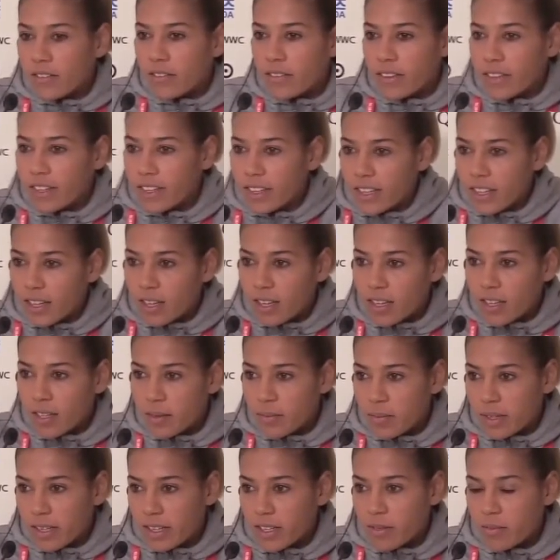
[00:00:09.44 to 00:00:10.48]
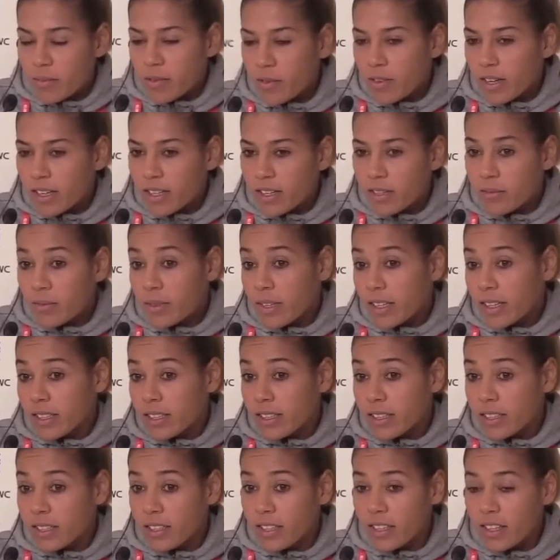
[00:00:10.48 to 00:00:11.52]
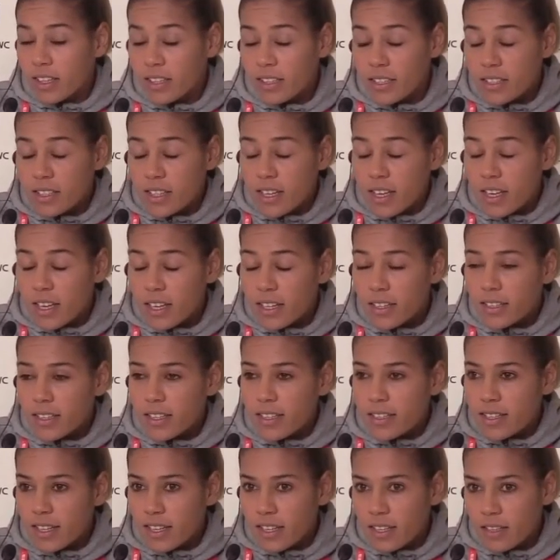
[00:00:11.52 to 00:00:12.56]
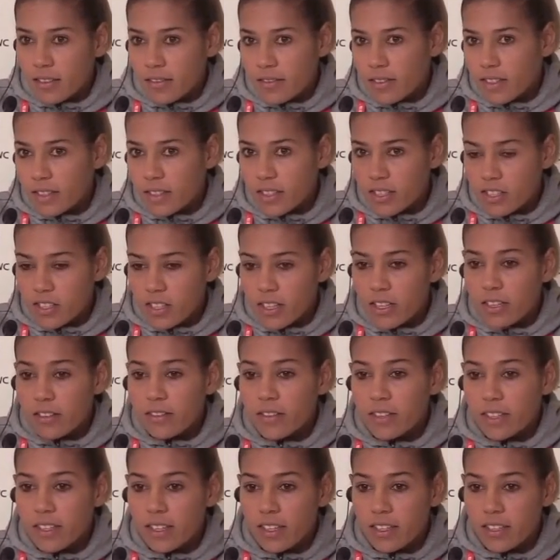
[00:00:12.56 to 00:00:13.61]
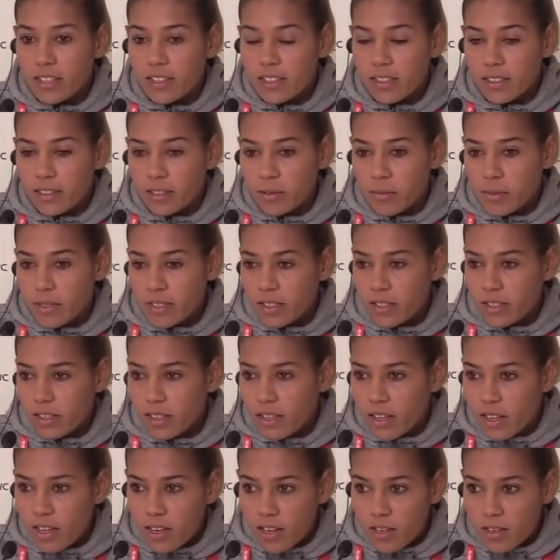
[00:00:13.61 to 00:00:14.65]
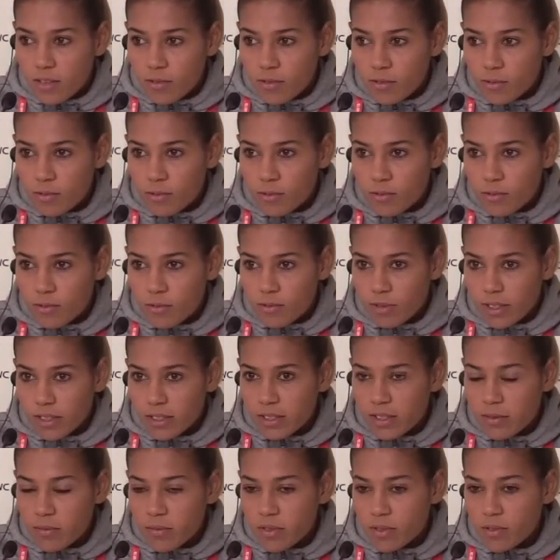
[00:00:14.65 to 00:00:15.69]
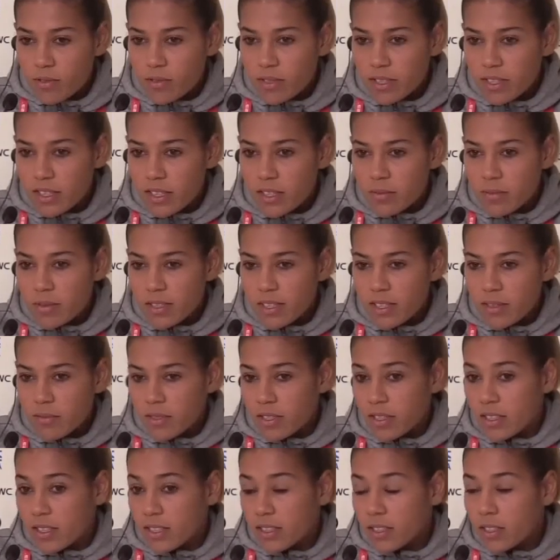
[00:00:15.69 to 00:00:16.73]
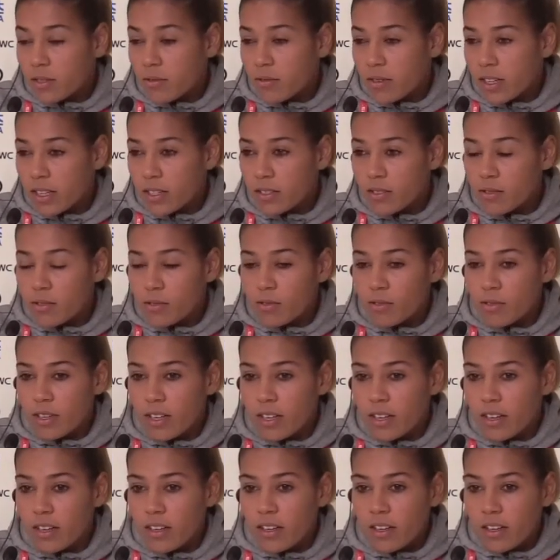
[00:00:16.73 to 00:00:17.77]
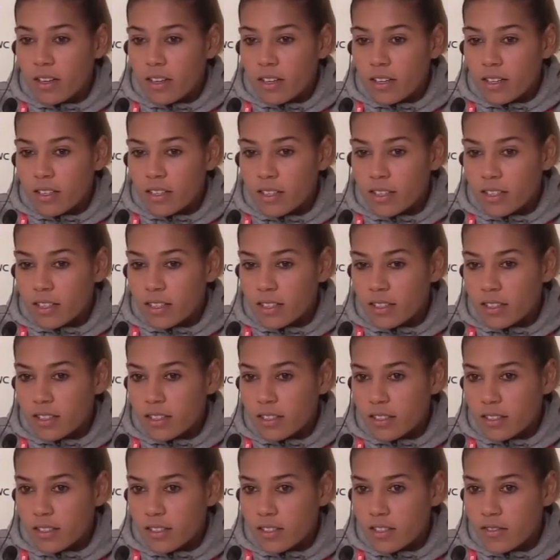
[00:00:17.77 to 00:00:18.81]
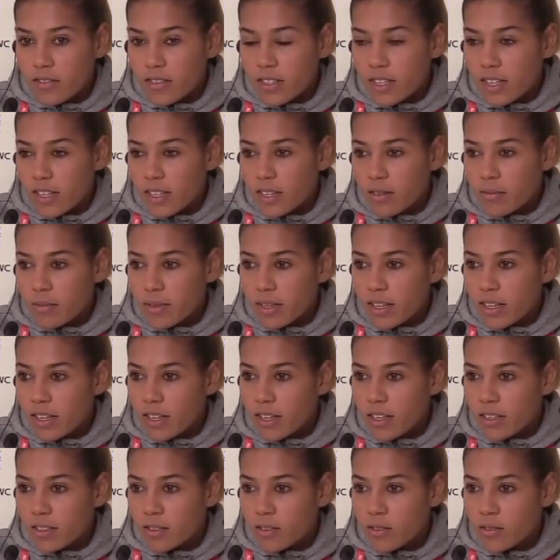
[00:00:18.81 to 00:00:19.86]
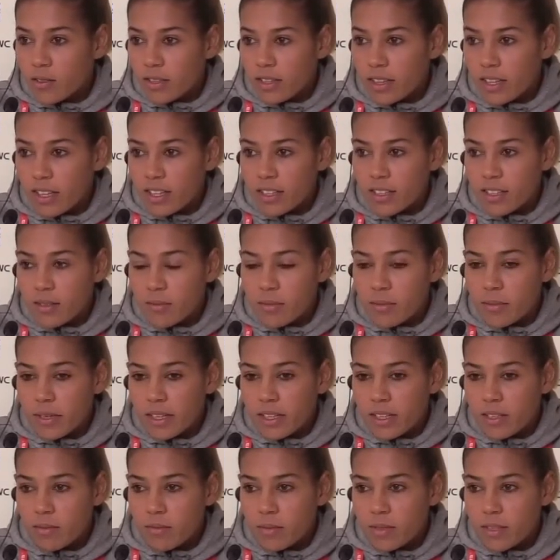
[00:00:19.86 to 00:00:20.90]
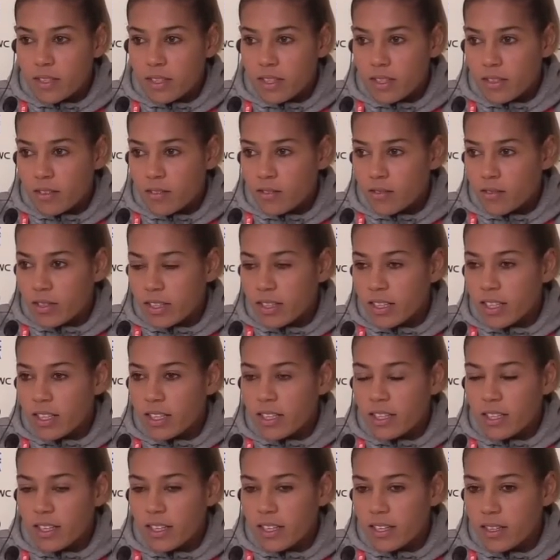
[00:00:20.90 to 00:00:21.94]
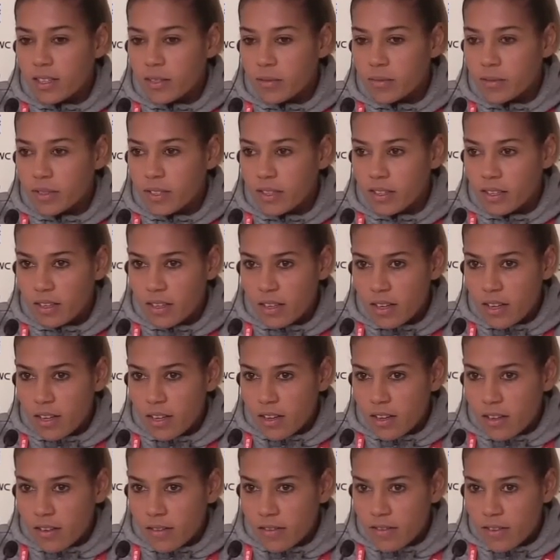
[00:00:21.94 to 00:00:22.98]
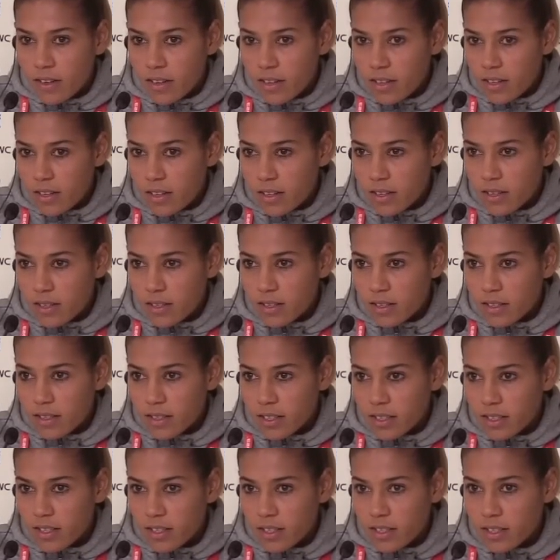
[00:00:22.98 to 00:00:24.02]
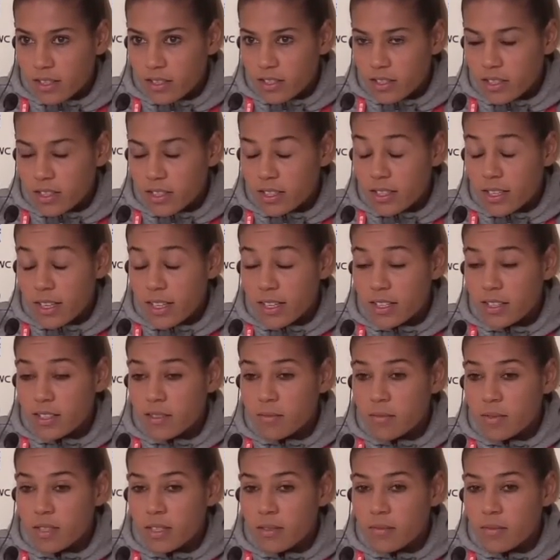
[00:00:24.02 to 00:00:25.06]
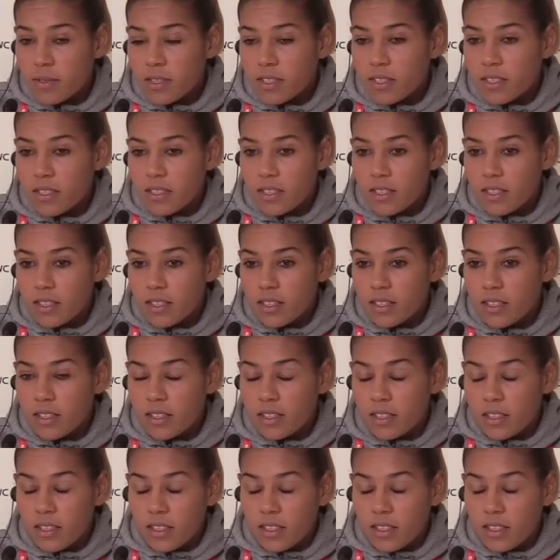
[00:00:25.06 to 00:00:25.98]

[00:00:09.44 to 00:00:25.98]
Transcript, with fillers: فريق مغربي وعربي غادي غادي يتاهل لكاس العالم فهذا شرف لنا حنا كبير وعندنا مسؤوليه كبيره باش نعطيو واحد الصوره اللي تفتخر بها كره القدم المغربيه وكذلك العربيه فاحنا جايين عازمين باش ن...